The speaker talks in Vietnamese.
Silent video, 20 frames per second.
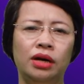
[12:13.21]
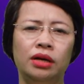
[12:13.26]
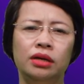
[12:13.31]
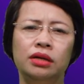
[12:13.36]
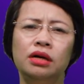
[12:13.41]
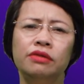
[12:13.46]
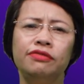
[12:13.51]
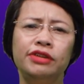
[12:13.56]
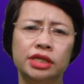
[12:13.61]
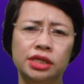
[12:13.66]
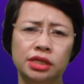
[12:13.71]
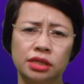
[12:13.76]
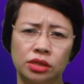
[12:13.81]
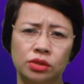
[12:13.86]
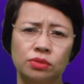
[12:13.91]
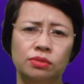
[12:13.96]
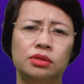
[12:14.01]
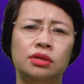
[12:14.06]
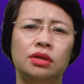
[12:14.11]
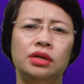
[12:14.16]
đưa việc sử
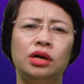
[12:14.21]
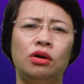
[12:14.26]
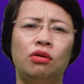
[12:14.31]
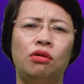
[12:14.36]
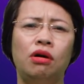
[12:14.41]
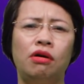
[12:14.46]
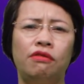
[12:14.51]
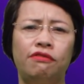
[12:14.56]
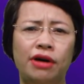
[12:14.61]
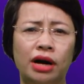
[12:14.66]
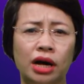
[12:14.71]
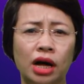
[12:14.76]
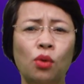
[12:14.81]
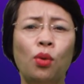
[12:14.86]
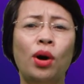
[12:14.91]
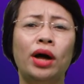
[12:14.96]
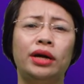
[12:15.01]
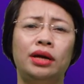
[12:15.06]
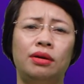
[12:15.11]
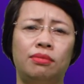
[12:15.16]
dụng dữ liệu vào các
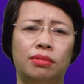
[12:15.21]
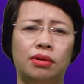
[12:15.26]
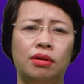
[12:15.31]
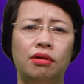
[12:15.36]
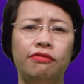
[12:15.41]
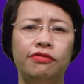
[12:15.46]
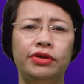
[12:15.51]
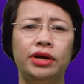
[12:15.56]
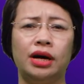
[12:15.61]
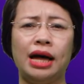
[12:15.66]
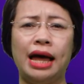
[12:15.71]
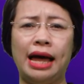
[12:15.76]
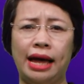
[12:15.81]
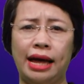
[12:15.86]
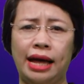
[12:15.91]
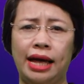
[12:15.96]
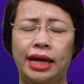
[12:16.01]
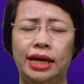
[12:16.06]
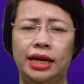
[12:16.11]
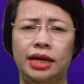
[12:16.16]
hoạt động công việc hàng
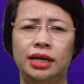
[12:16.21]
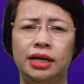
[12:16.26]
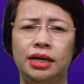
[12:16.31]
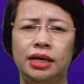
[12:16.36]
ngày,